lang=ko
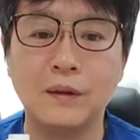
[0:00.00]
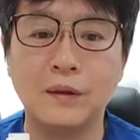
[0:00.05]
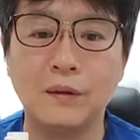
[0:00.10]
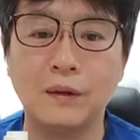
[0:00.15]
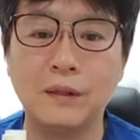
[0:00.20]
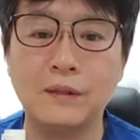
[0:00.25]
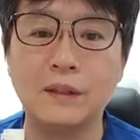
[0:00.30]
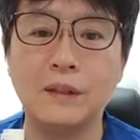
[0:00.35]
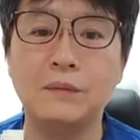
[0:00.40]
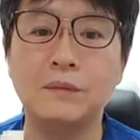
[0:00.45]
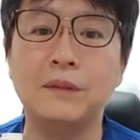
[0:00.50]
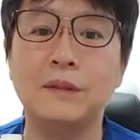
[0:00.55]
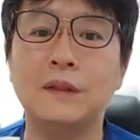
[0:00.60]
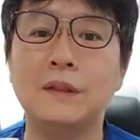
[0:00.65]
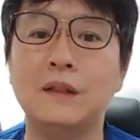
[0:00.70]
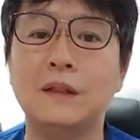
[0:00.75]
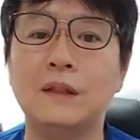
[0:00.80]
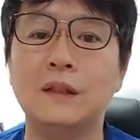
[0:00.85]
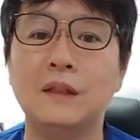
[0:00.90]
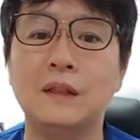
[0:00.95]

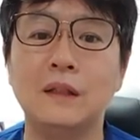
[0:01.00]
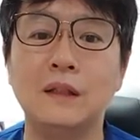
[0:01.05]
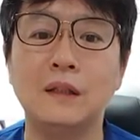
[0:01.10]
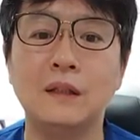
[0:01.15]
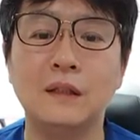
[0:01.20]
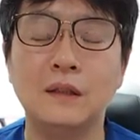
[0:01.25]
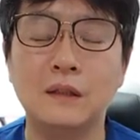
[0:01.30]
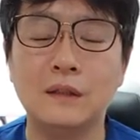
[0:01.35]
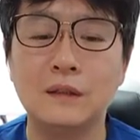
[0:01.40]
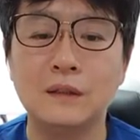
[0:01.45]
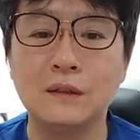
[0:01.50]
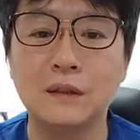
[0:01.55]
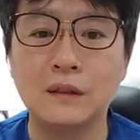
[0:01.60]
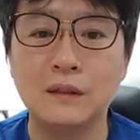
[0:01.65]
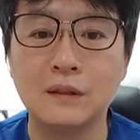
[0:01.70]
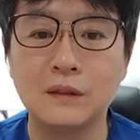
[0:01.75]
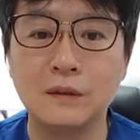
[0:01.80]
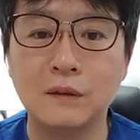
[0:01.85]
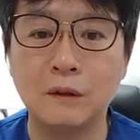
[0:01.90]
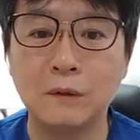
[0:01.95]
환자분이 의사
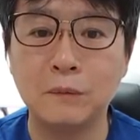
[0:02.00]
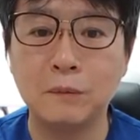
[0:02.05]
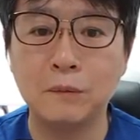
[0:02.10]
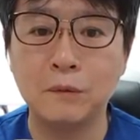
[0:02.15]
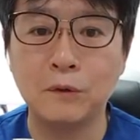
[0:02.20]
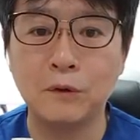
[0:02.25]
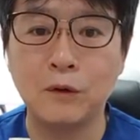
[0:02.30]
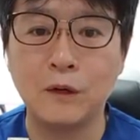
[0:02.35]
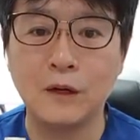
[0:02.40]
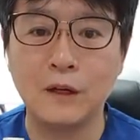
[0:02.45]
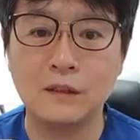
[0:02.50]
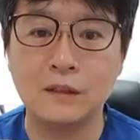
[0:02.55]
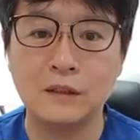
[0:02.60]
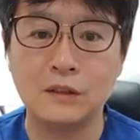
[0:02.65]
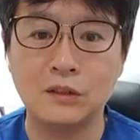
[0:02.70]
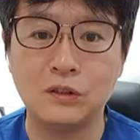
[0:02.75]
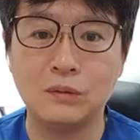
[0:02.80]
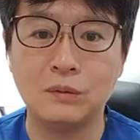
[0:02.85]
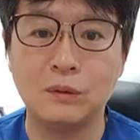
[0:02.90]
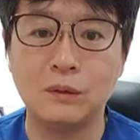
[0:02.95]
선생님과 이제
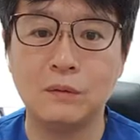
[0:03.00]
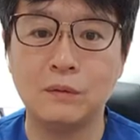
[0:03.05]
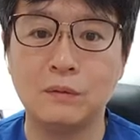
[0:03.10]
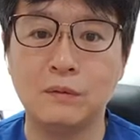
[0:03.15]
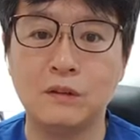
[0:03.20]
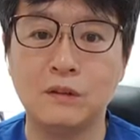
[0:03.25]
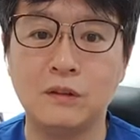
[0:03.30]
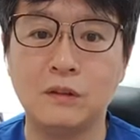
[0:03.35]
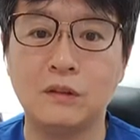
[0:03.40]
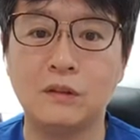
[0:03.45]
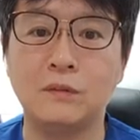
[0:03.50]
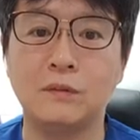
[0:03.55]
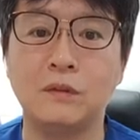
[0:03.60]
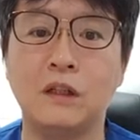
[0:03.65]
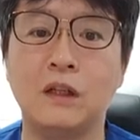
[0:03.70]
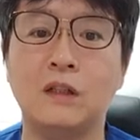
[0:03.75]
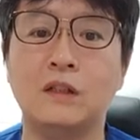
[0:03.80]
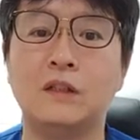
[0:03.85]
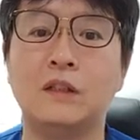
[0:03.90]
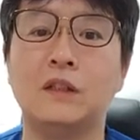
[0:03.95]
치료
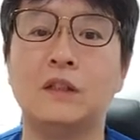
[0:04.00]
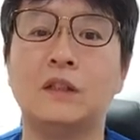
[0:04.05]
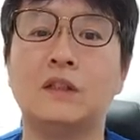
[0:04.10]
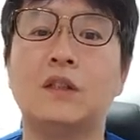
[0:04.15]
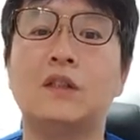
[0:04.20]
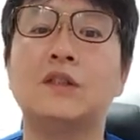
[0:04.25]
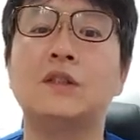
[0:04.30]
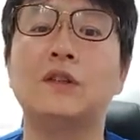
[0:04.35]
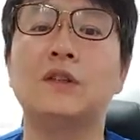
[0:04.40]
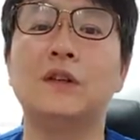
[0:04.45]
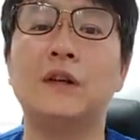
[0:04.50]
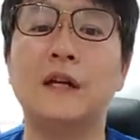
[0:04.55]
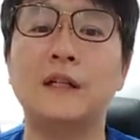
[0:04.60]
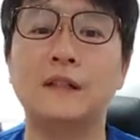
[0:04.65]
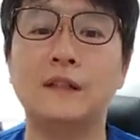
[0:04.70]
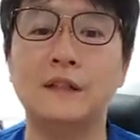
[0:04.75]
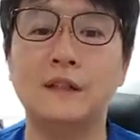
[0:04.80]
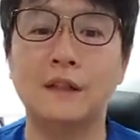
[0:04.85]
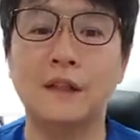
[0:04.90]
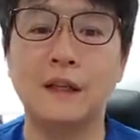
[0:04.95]
방향을
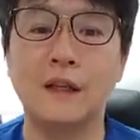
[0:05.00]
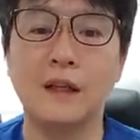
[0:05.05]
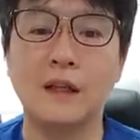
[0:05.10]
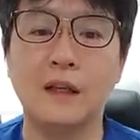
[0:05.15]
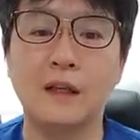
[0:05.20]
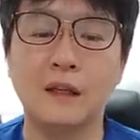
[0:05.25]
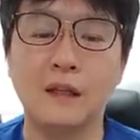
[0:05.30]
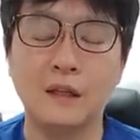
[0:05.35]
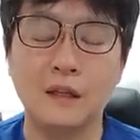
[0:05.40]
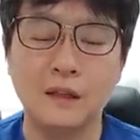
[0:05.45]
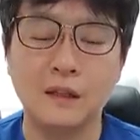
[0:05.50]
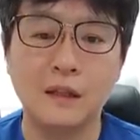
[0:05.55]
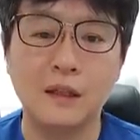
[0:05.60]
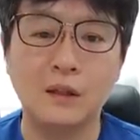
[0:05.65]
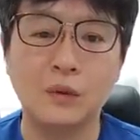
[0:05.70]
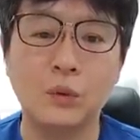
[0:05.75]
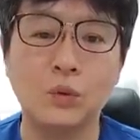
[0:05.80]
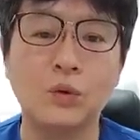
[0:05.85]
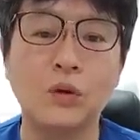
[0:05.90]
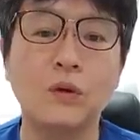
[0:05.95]
설정하실 때
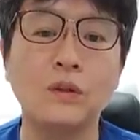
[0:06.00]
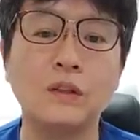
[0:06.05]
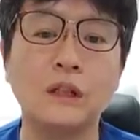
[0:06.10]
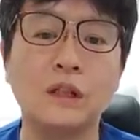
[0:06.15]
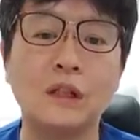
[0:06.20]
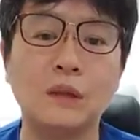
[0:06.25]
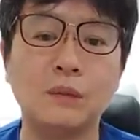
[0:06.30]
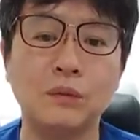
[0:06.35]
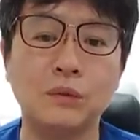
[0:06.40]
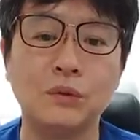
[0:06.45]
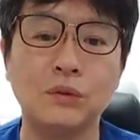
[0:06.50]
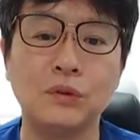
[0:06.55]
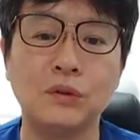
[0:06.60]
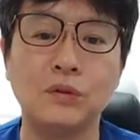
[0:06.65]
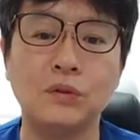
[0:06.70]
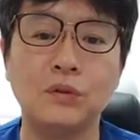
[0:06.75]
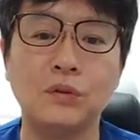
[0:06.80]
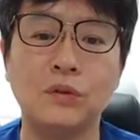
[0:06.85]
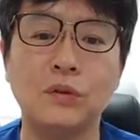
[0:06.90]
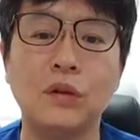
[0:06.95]
이 동영상을
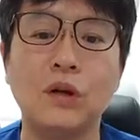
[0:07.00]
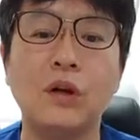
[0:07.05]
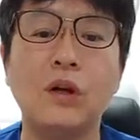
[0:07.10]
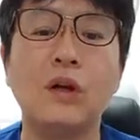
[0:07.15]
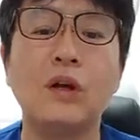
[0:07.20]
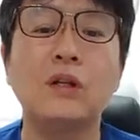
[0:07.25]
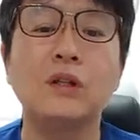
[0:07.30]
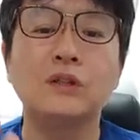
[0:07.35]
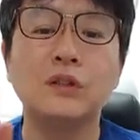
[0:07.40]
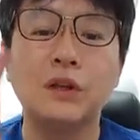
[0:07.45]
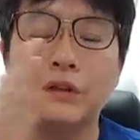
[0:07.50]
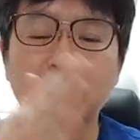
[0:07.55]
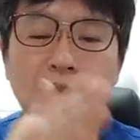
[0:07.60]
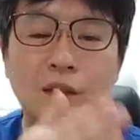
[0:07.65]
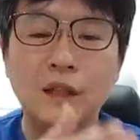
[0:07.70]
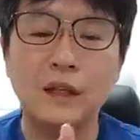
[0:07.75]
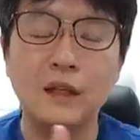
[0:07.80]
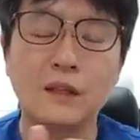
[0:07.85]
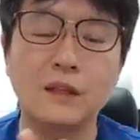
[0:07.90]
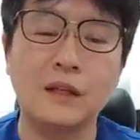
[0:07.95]
보시고
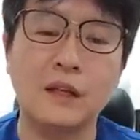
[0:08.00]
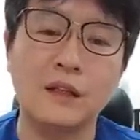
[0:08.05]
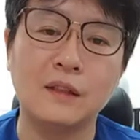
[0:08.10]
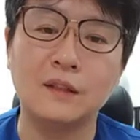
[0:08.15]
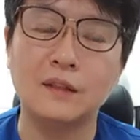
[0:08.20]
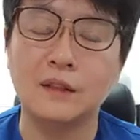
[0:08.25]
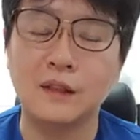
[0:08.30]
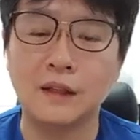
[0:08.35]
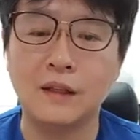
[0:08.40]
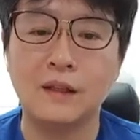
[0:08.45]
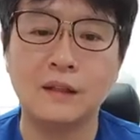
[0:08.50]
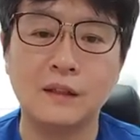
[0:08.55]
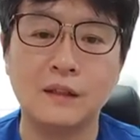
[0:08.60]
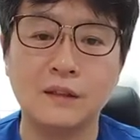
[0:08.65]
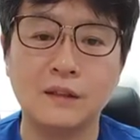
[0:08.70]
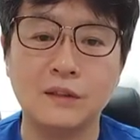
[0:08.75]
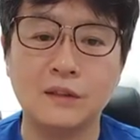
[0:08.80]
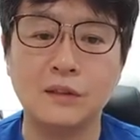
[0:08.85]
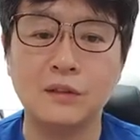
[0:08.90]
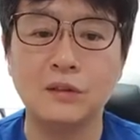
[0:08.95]
선택을 하는데
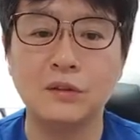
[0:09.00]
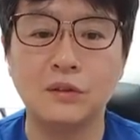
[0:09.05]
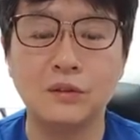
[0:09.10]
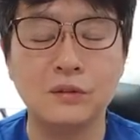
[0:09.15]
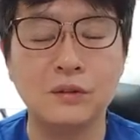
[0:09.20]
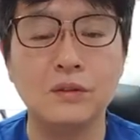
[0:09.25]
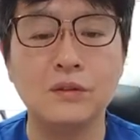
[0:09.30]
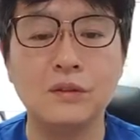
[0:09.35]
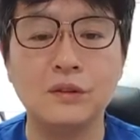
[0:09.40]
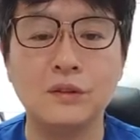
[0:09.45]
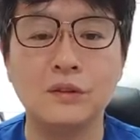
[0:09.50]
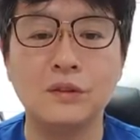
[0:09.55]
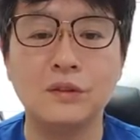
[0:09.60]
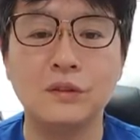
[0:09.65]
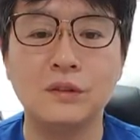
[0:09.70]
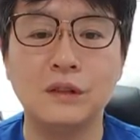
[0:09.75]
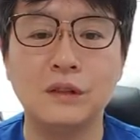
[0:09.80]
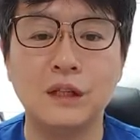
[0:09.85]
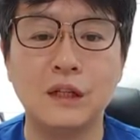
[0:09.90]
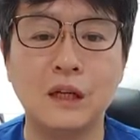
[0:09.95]
치료 어떤
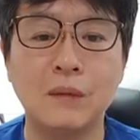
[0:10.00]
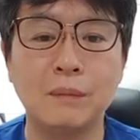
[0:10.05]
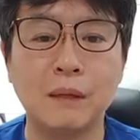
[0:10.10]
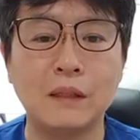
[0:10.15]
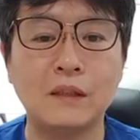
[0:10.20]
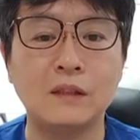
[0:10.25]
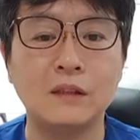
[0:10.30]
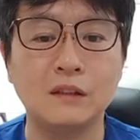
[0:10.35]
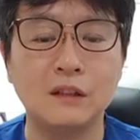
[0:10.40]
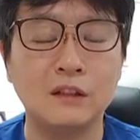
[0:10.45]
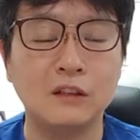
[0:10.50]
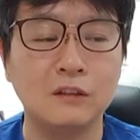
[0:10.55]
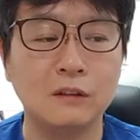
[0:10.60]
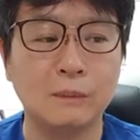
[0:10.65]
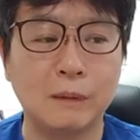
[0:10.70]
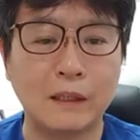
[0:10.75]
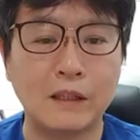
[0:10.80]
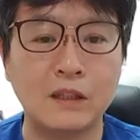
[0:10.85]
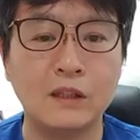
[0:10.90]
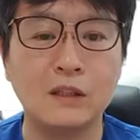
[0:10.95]
치료를 내가 받을,
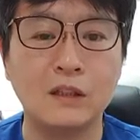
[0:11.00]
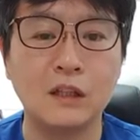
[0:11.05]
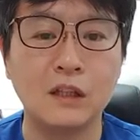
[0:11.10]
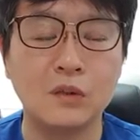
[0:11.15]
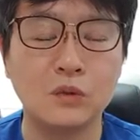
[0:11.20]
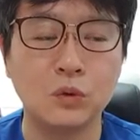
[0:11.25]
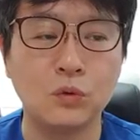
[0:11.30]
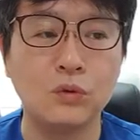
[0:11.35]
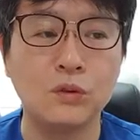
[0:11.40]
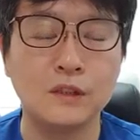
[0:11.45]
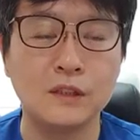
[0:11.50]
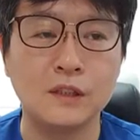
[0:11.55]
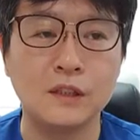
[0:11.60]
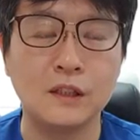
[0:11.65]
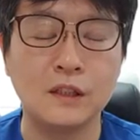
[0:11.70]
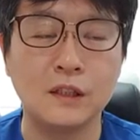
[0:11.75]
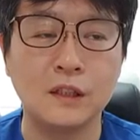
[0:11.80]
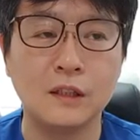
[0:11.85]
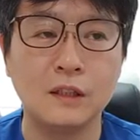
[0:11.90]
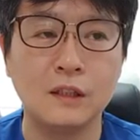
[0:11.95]
받는 게
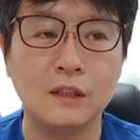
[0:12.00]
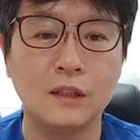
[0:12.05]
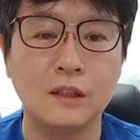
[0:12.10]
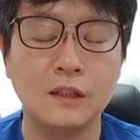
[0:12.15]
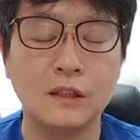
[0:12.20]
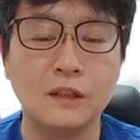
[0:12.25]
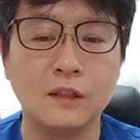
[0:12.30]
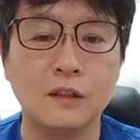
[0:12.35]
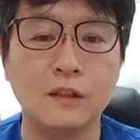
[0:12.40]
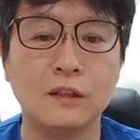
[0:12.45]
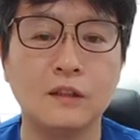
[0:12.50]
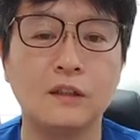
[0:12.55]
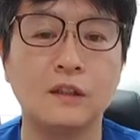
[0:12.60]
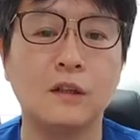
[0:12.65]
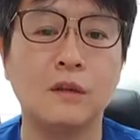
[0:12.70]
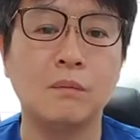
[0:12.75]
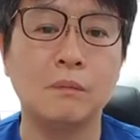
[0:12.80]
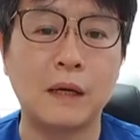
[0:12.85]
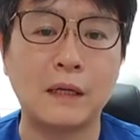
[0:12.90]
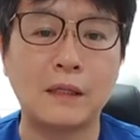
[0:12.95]
좋을지 네,
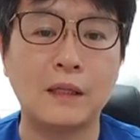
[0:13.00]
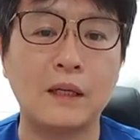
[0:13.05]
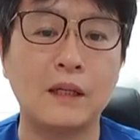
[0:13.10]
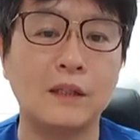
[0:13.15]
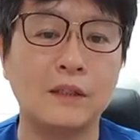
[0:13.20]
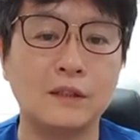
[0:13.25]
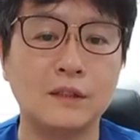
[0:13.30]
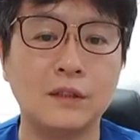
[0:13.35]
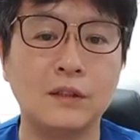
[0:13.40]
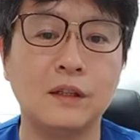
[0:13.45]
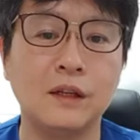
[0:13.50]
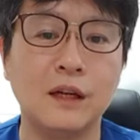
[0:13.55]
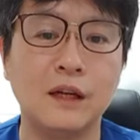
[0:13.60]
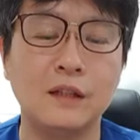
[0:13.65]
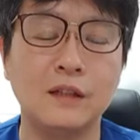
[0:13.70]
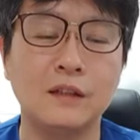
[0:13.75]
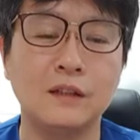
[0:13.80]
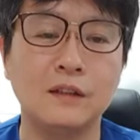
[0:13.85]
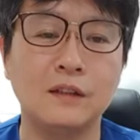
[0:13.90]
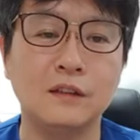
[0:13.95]
그런 방향을
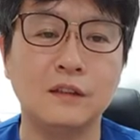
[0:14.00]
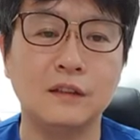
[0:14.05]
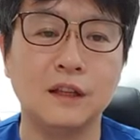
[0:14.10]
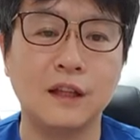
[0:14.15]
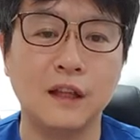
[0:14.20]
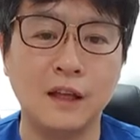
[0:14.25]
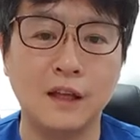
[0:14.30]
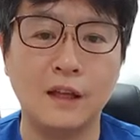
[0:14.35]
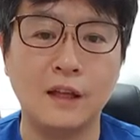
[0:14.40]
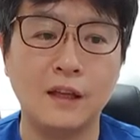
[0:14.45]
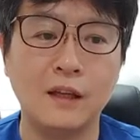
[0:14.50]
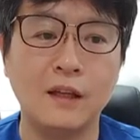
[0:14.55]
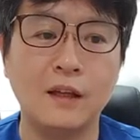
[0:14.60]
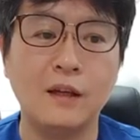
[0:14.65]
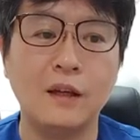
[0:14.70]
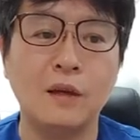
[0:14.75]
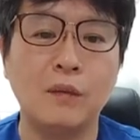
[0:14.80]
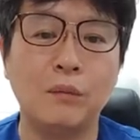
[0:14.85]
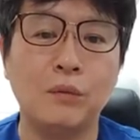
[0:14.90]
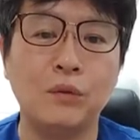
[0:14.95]
선택하는데
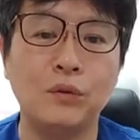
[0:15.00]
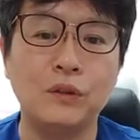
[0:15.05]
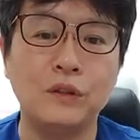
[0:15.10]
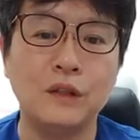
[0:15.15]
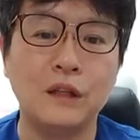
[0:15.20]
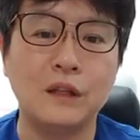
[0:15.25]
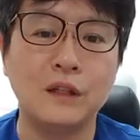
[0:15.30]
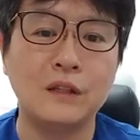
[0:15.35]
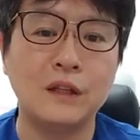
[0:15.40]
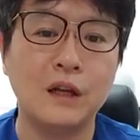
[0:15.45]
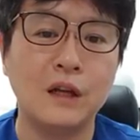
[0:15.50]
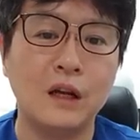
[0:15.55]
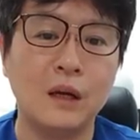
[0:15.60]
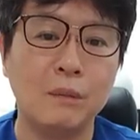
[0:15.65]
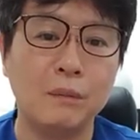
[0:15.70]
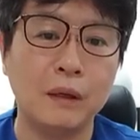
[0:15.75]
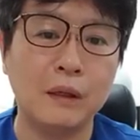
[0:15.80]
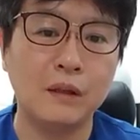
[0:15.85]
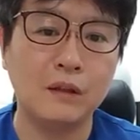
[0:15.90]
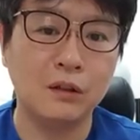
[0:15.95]
본인의 생활
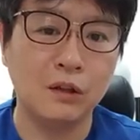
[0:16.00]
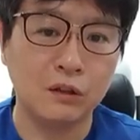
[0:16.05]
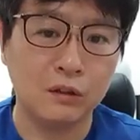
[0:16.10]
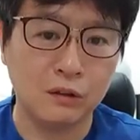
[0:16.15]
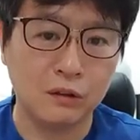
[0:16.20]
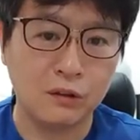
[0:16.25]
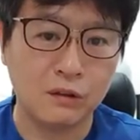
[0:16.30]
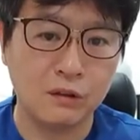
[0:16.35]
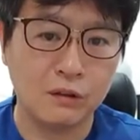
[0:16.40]
패턴,